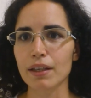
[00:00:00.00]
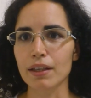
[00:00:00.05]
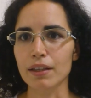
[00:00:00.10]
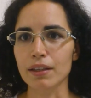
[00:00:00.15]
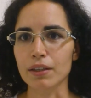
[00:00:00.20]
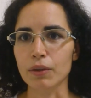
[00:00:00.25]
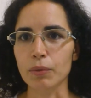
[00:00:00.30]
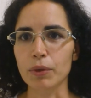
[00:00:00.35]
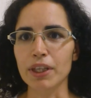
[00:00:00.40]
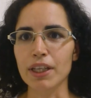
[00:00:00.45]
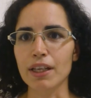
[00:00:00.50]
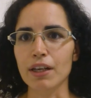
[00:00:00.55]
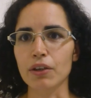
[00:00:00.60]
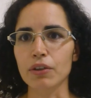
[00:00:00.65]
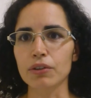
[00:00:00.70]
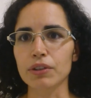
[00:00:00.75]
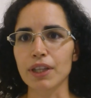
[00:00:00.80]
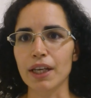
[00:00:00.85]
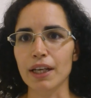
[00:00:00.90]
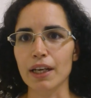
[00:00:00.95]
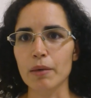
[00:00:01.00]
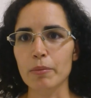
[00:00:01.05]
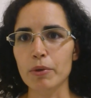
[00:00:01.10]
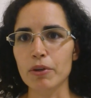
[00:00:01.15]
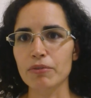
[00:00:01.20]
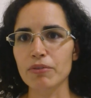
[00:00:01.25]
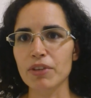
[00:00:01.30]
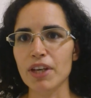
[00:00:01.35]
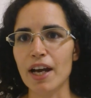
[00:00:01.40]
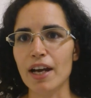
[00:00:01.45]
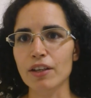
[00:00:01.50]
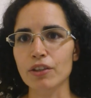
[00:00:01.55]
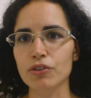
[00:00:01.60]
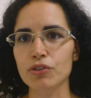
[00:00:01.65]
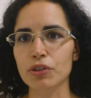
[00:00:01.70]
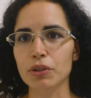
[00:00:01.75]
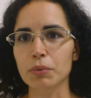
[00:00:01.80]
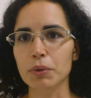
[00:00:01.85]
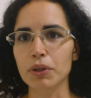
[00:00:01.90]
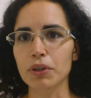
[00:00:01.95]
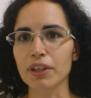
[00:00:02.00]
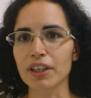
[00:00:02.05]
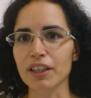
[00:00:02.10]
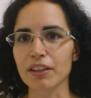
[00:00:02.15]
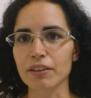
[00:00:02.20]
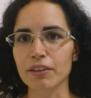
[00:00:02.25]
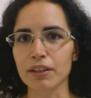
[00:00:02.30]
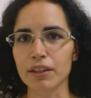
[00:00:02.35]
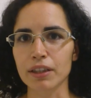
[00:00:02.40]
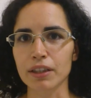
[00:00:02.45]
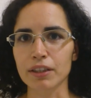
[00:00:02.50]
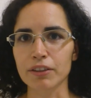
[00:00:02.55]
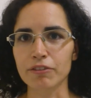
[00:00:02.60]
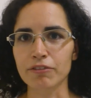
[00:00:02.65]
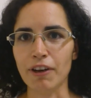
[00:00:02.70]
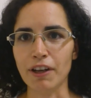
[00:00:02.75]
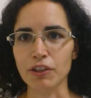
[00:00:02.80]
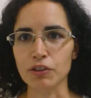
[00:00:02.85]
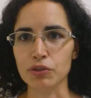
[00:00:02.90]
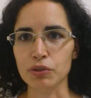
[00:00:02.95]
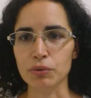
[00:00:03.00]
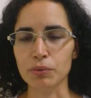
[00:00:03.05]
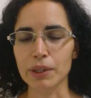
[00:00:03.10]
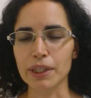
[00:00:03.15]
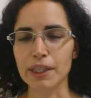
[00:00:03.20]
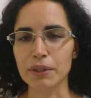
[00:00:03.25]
Eh, quindi raccontare il mio viaggio e quello che eh, faccio qui